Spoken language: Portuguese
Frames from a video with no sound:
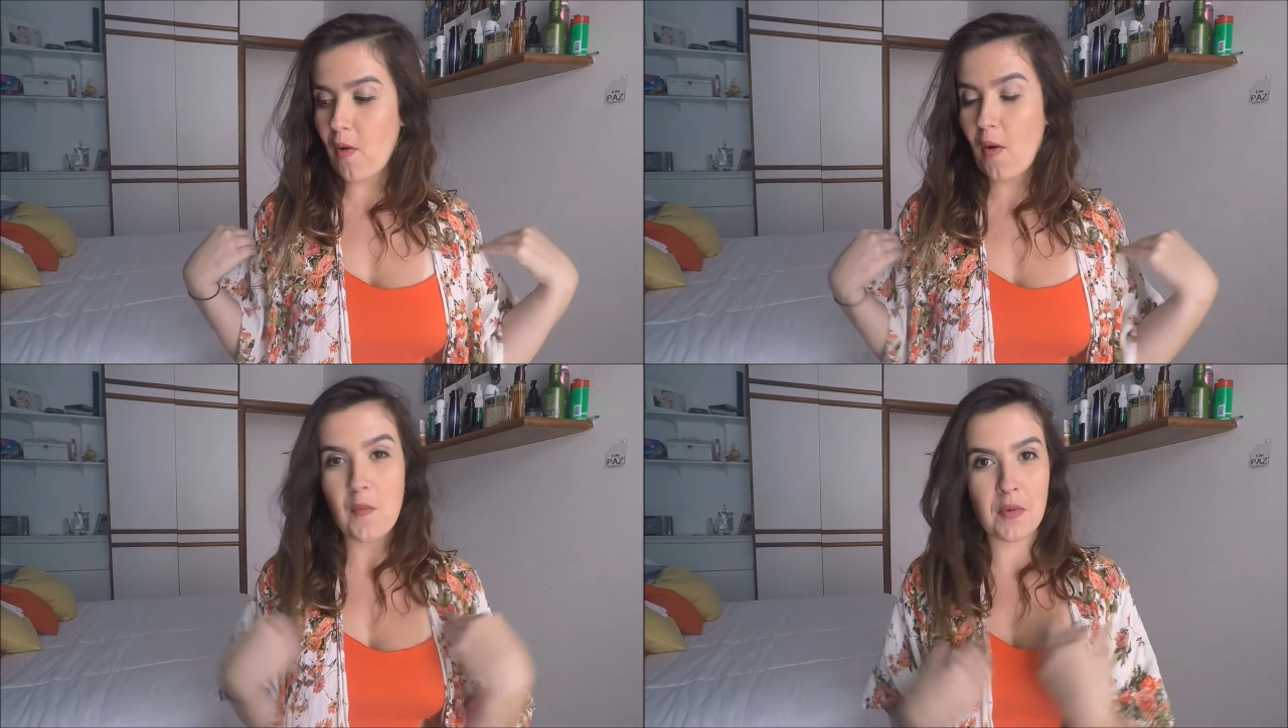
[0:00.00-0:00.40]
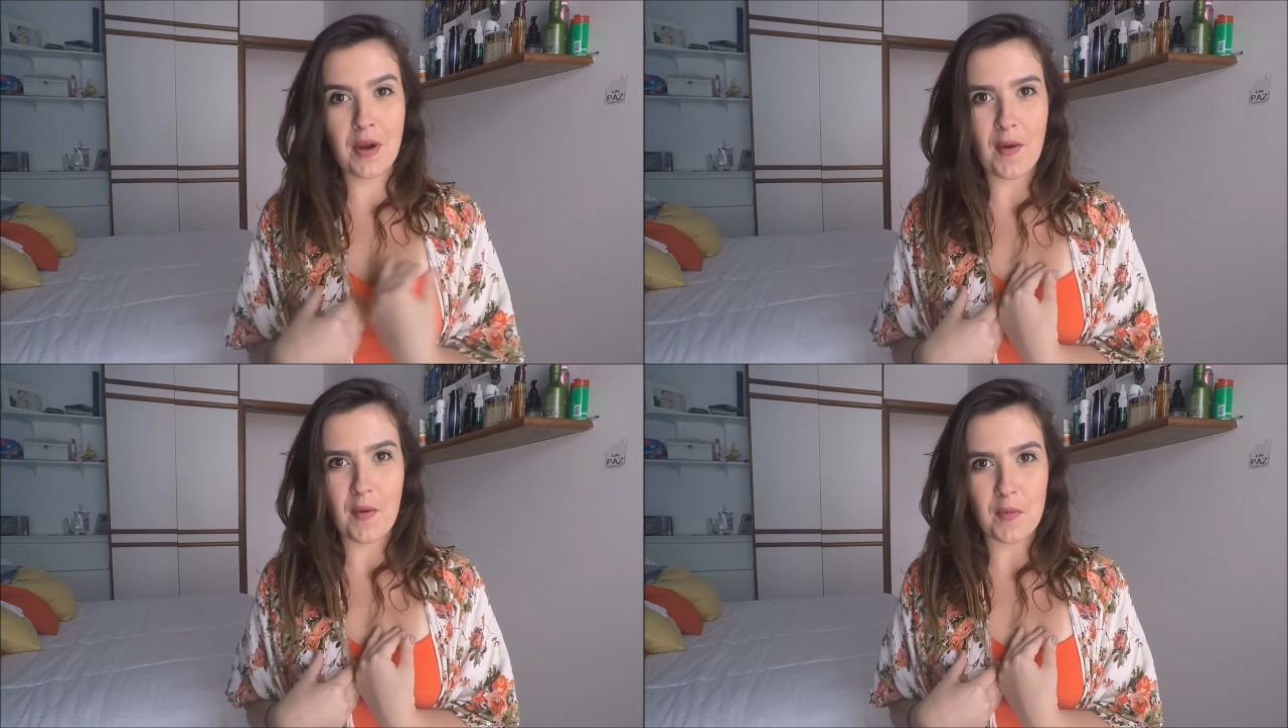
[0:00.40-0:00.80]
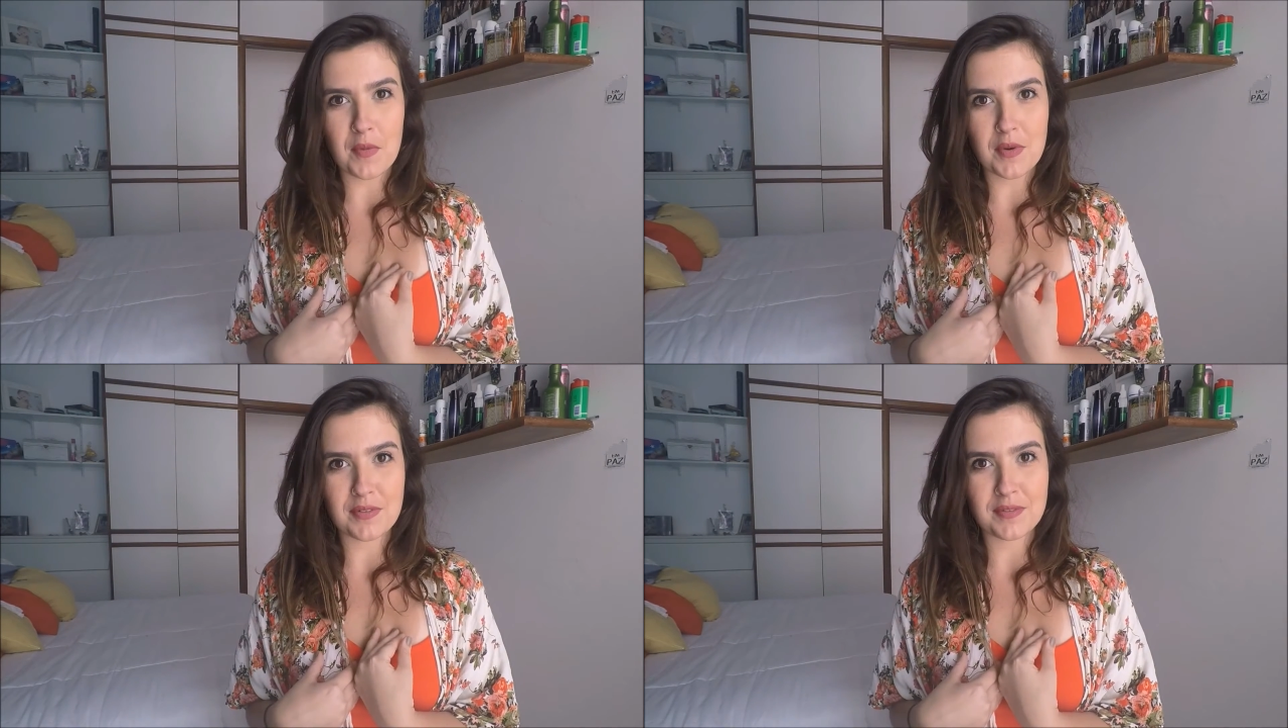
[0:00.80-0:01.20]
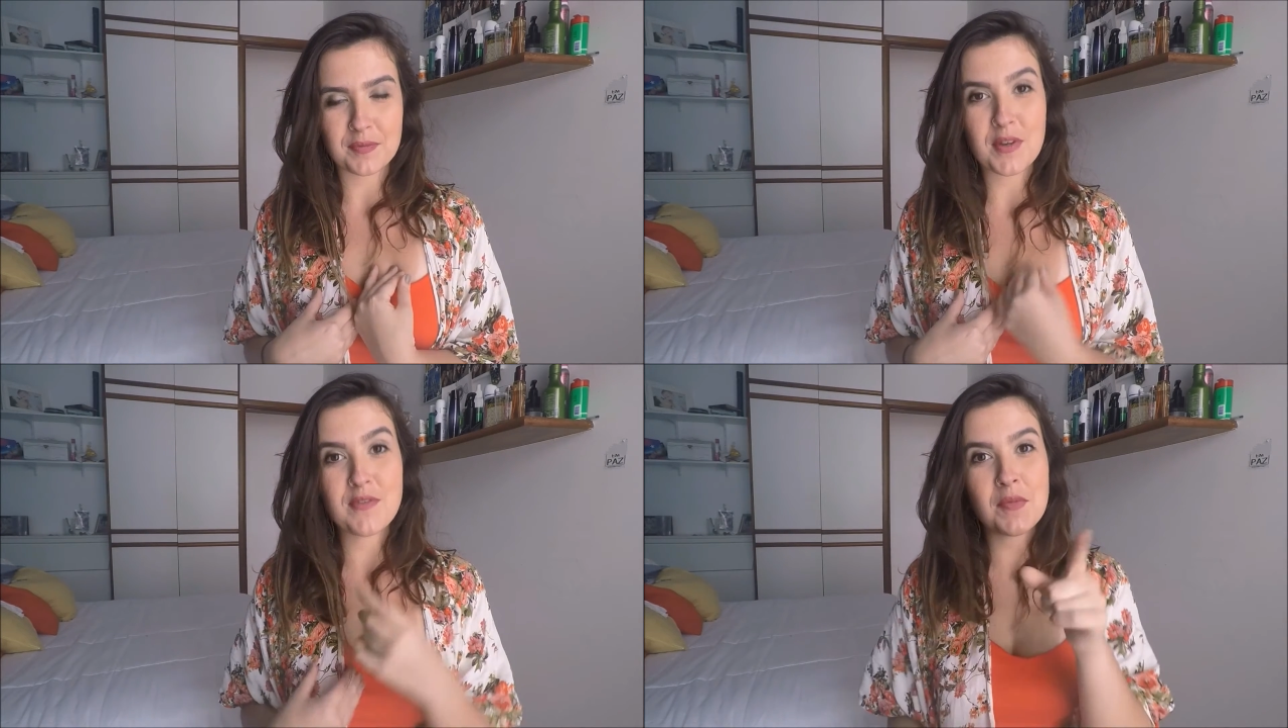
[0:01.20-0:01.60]
ombro a ombro.
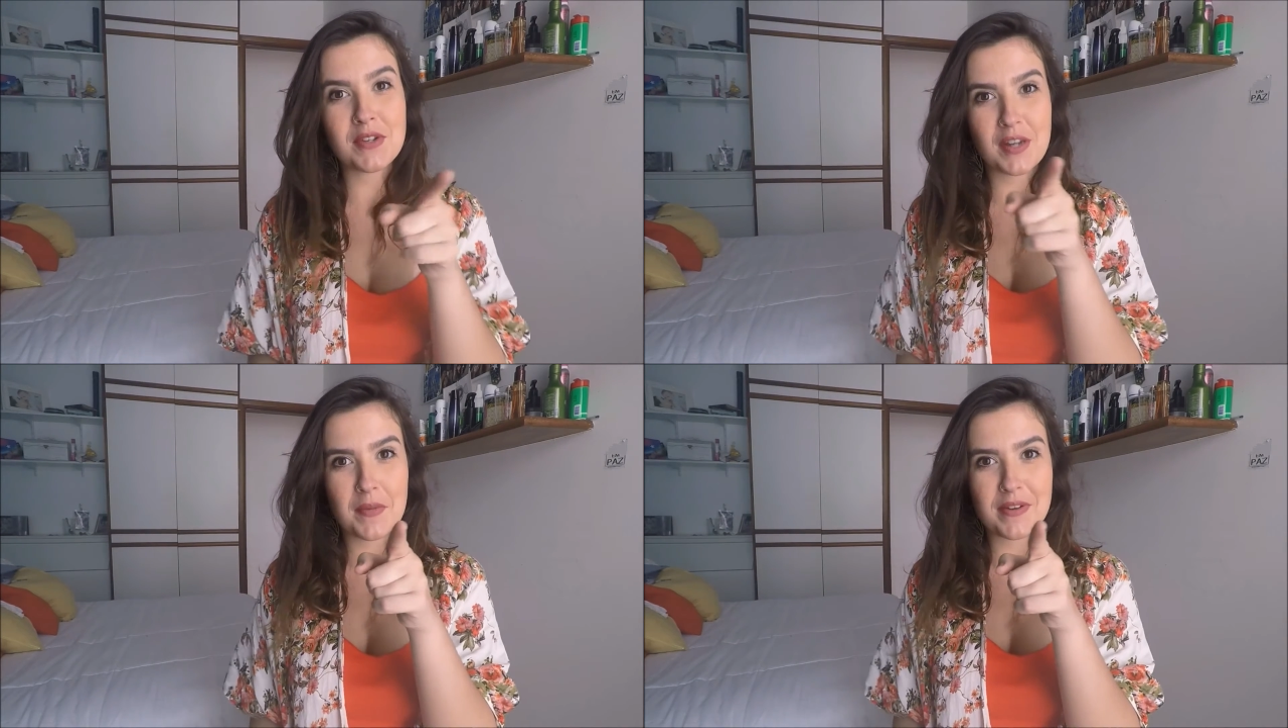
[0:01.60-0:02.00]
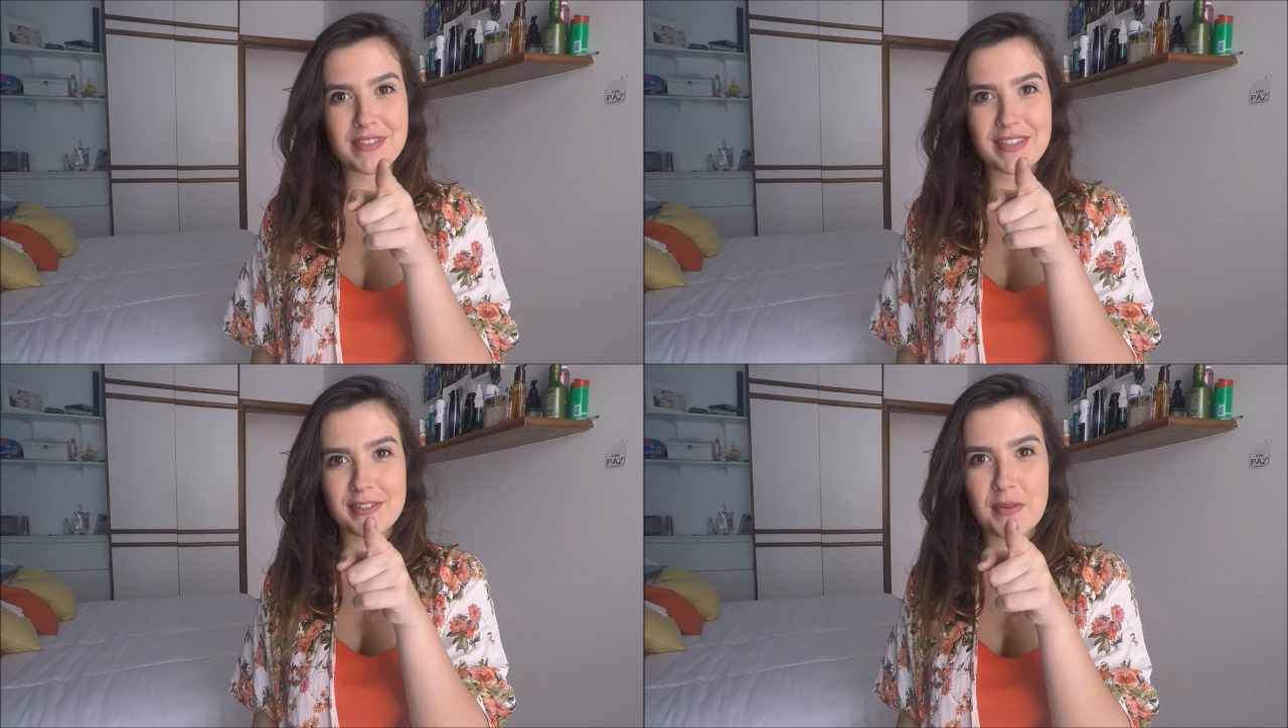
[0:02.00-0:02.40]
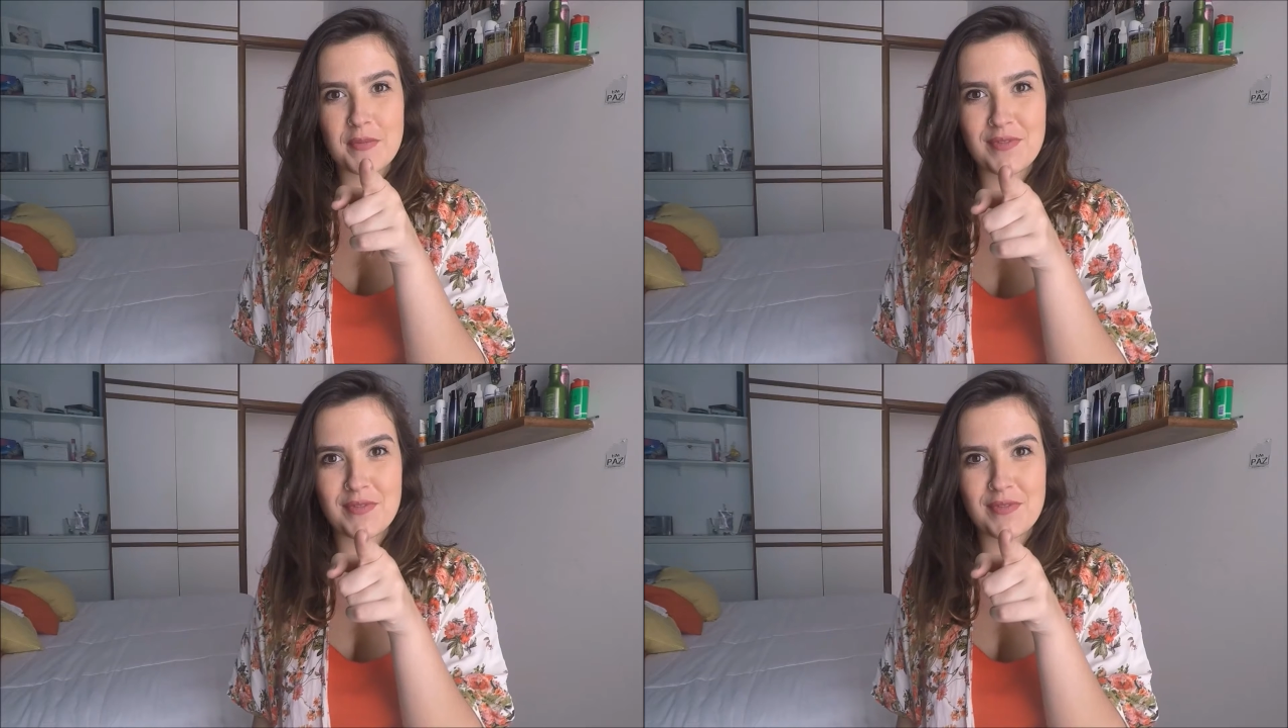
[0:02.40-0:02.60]
Eu vou mostrar pra vocês como